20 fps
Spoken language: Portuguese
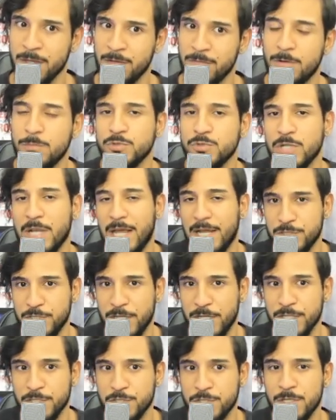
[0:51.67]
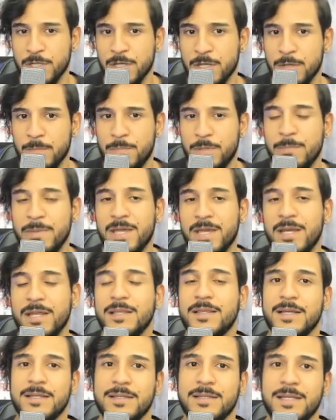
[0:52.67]
Vamos lá, gente. Primeiro
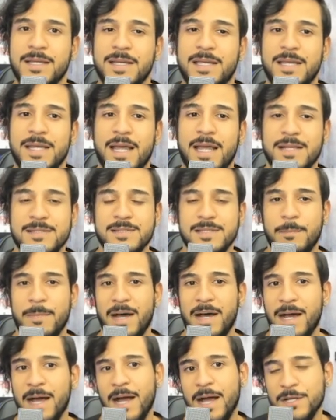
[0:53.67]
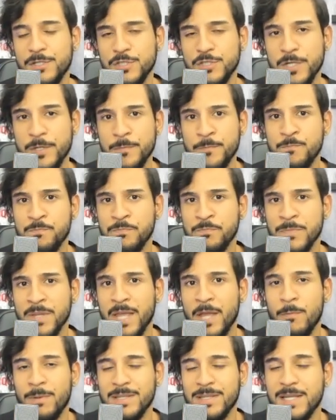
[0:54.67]
entender que essa barragem
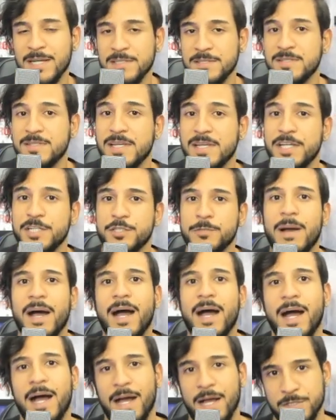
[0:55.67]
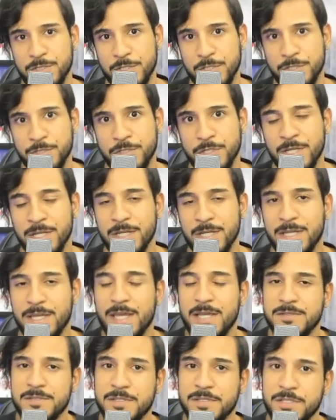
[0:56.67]
é uma das seis barragens que
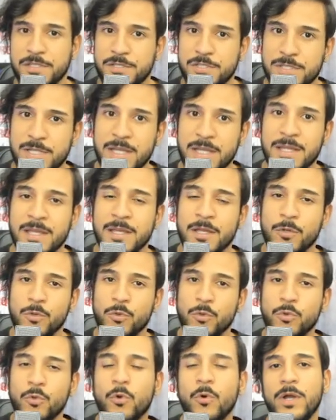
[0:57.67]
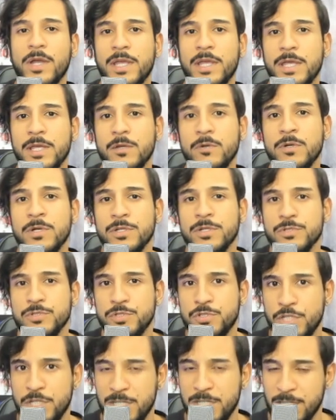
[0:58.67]
existem no rio
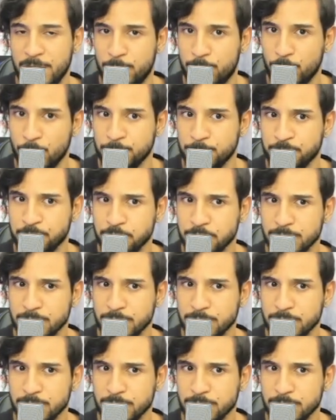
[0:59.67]
de Dnipro.